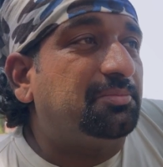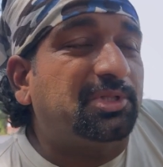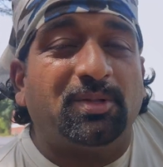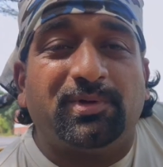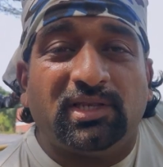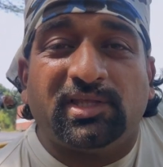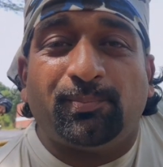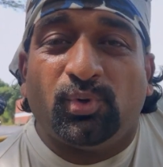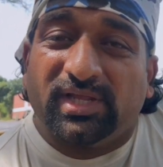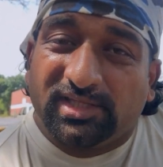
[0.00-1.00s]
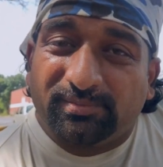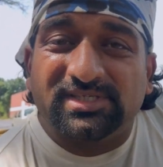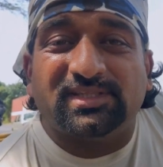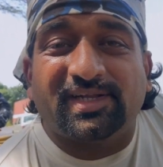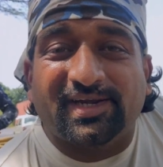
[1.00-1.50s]
मतलब कल के पूरे दिन में
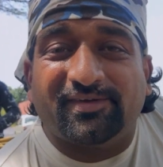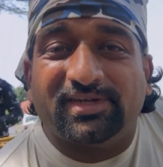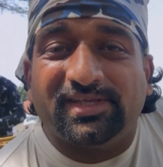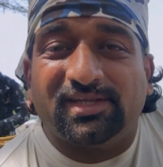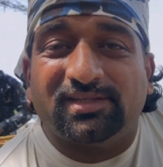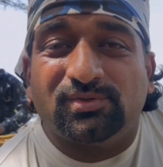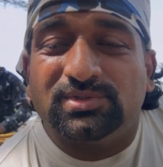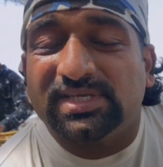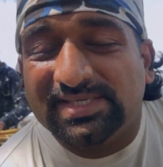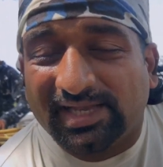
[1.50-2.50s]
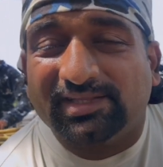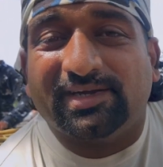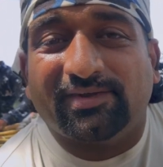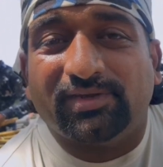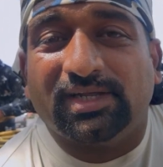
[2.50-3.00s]
जितना ट्रैवल किया था उससे ज़्यादा
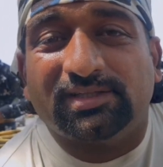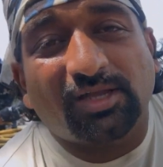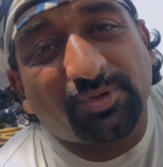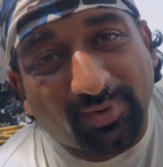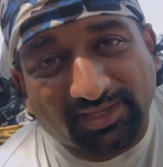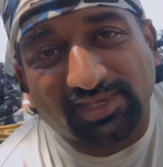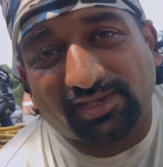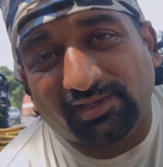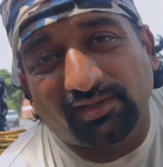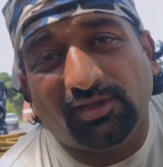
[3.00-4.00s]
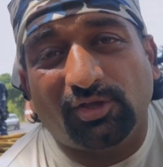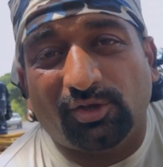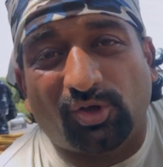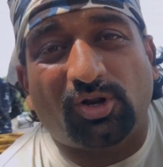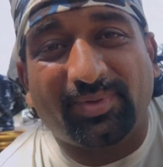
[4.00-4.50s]
ट्रैवल करना अभी बाकी है
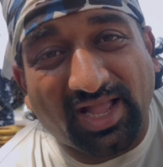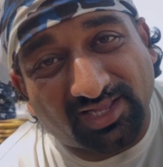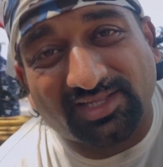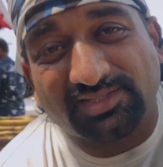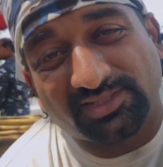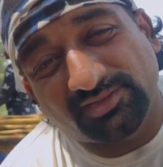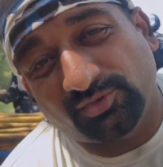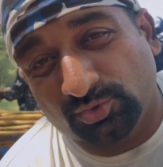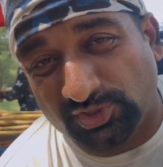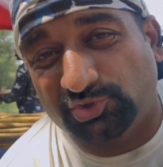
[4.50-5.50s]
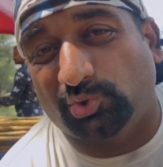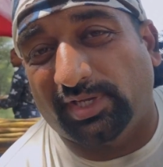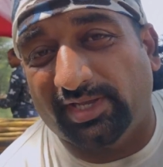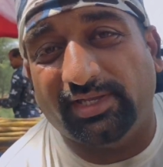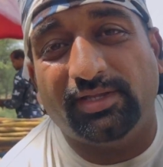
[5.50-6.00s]
और अभी आधा दिन गुजर
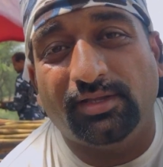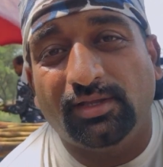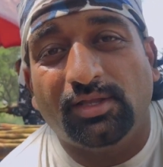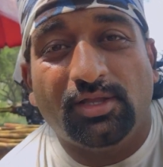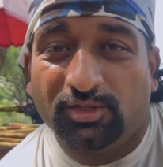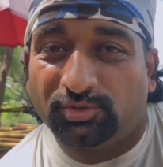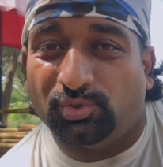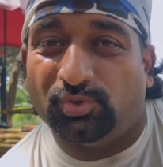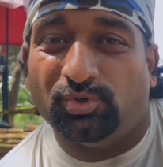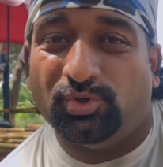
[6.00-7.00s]
चुका है तो